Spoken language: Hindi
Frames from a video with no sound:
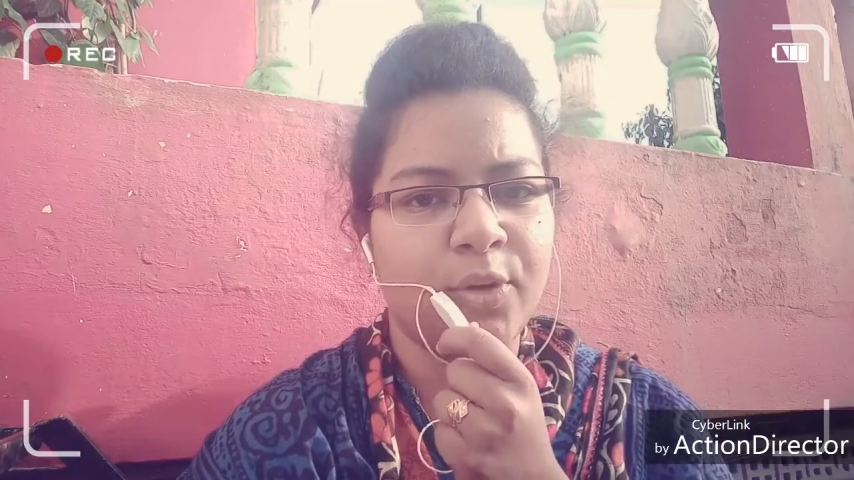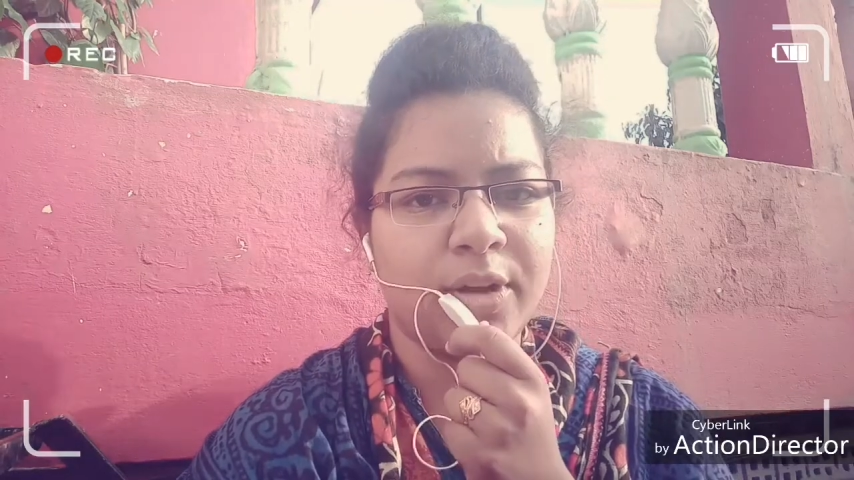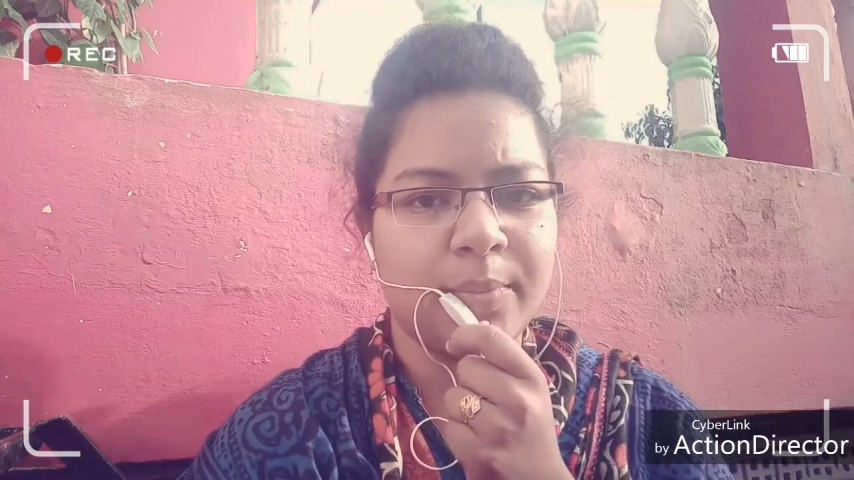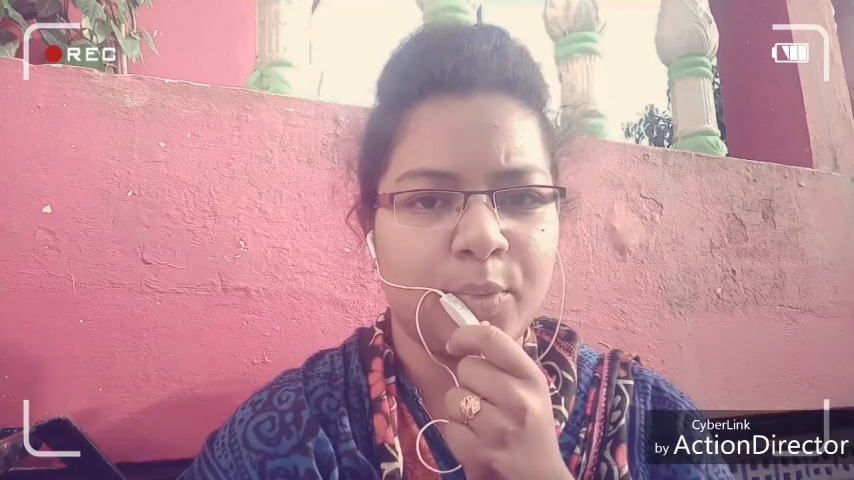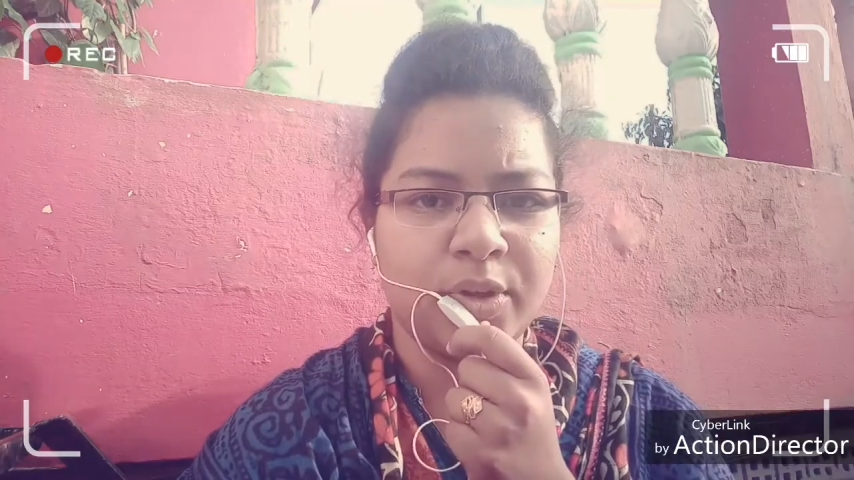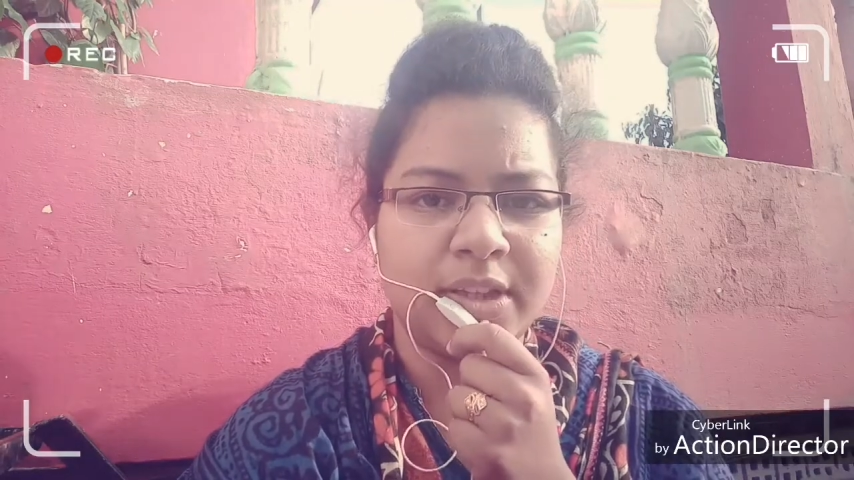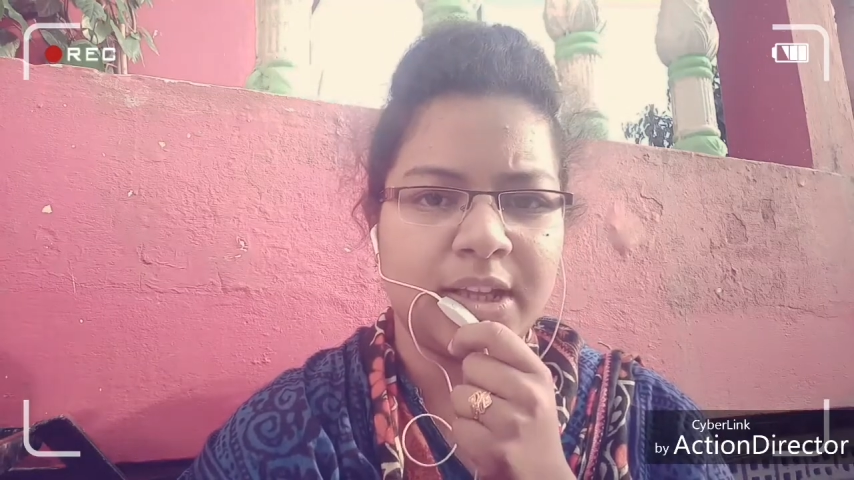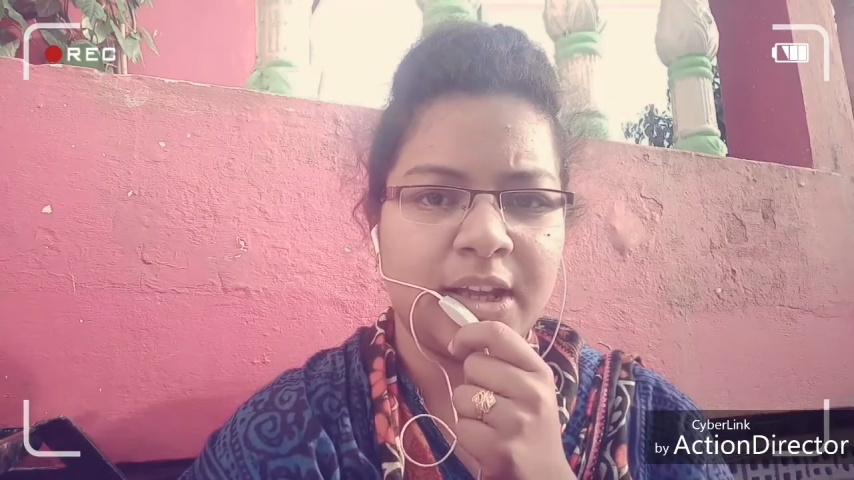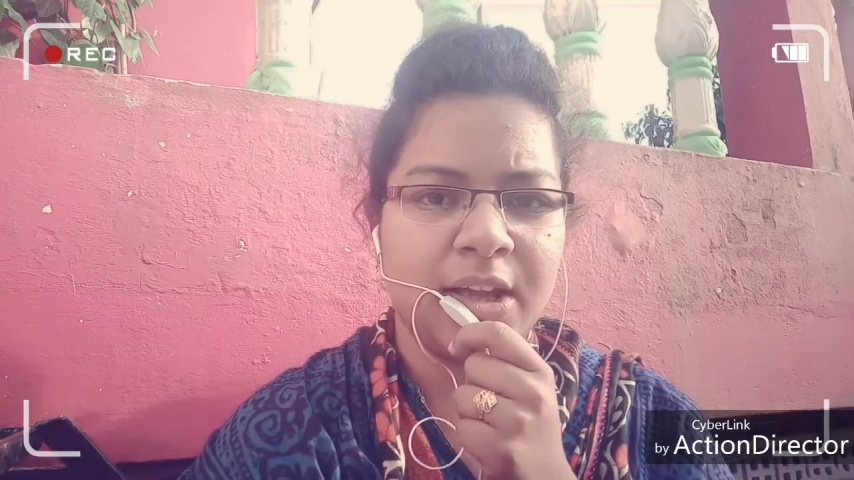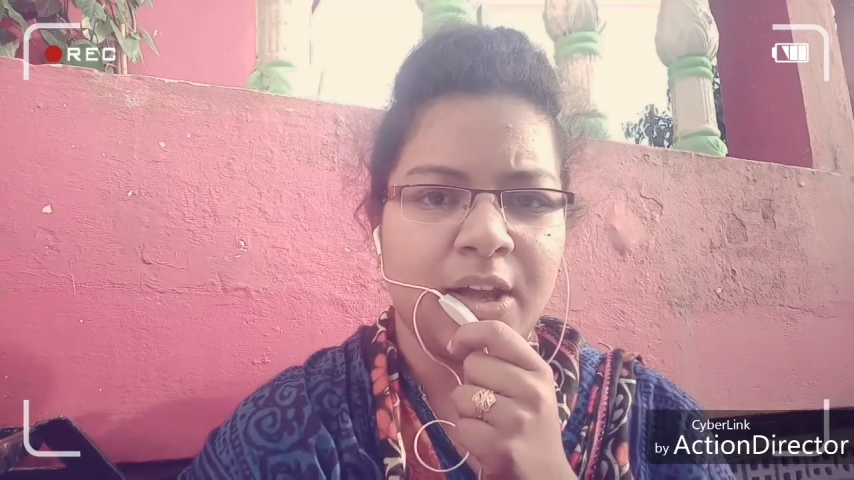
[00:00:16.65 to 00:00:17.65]
नेहरू के
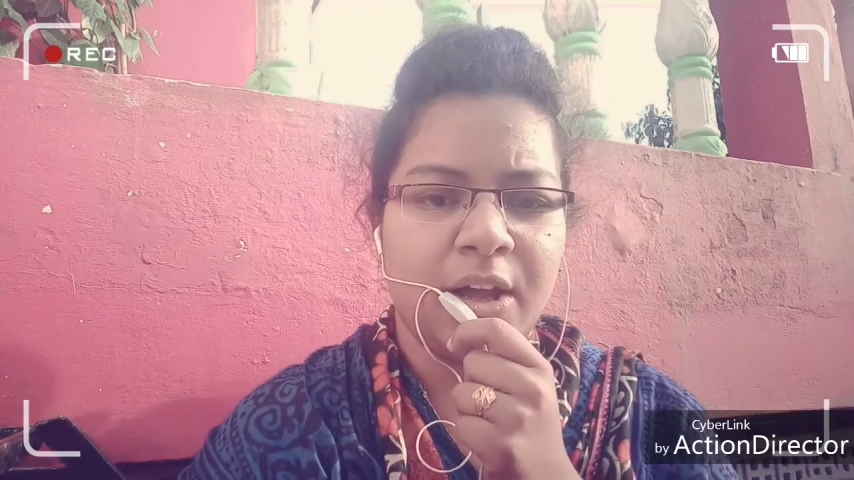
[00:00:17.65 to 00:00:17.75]
पोते